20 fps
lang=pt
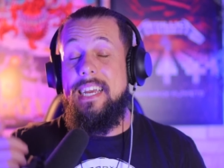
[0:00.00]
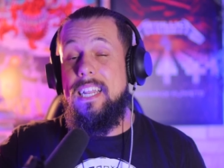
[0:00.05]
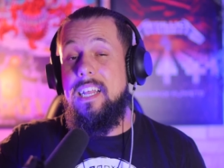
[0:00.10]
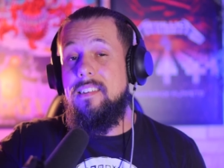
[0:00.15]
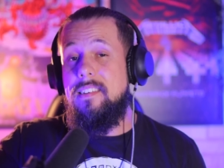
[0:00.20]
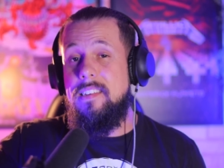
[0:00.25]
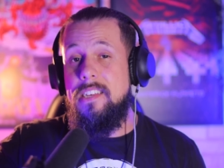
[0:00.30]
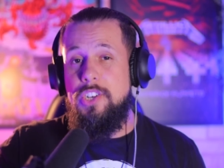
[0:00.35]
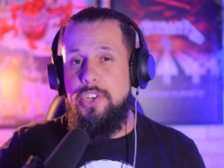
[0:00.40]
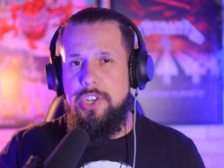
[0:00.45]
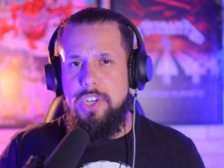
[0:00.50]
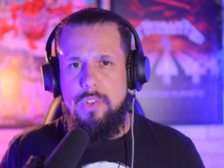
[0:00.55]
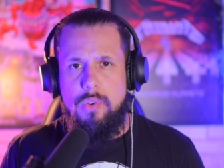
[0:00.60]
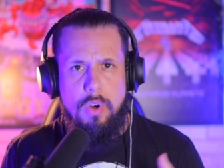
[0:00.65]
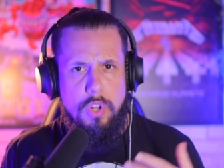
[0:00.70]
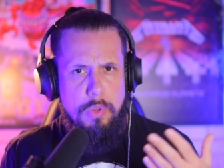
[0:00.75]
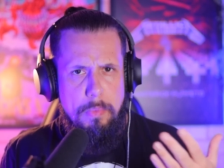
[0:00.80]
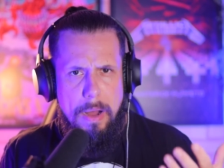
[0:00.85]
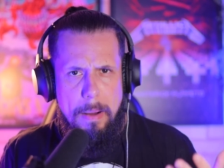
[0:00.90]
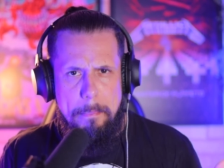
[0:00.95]
E nesse sentido,
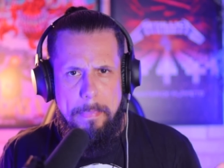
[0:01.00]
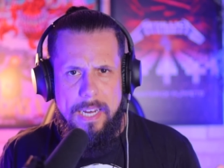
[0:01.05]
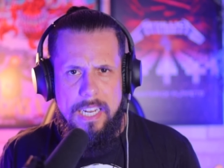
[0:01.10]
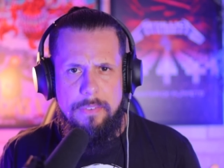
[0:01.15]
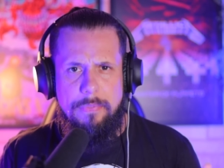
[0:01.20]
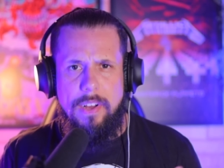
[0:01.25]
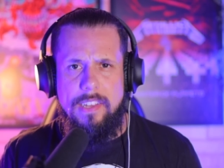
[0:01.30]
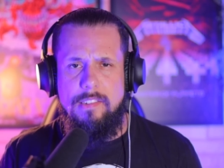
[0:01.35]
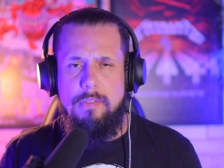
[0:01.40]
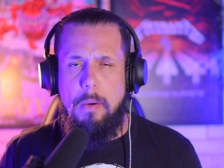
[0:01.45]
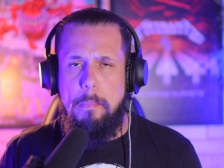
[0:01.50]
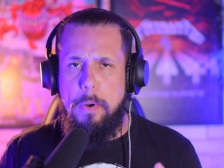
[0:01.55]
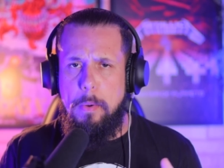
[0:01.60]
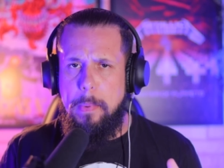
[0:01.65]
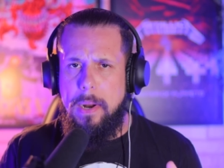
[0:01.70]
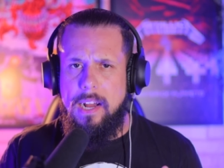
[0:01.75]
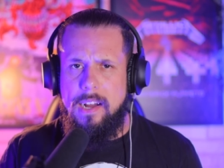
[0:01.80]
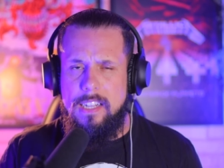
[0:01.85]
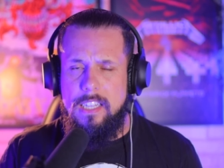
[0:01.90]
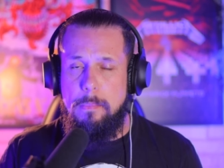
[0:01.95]
quando uma banda fazia uma
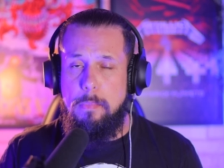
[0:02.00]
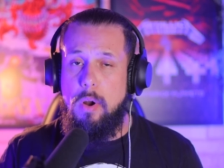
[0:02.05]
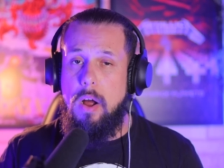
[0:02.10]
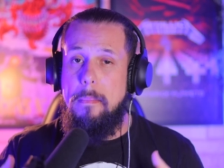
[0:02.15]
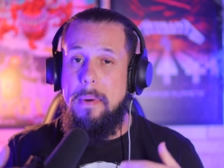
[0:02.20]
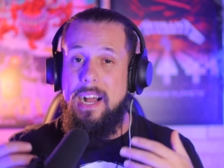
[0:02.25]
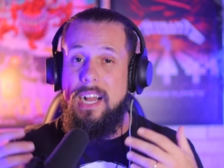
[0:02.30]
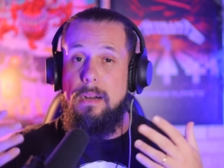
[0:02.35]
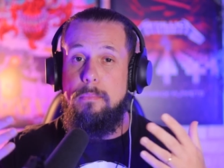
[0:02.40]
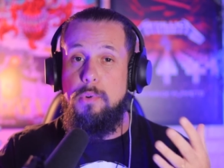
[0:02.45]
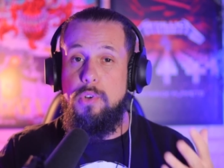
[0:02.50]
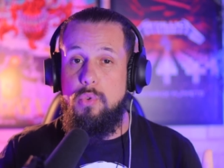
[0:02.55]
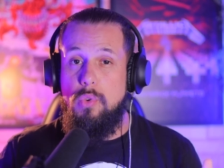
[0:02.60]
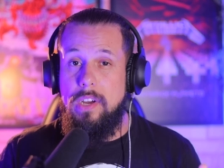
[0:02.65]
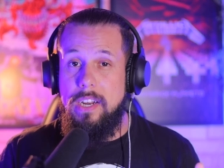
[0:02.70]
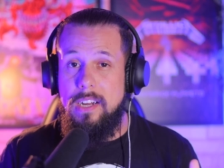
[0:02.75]
propaganda para uma marca muito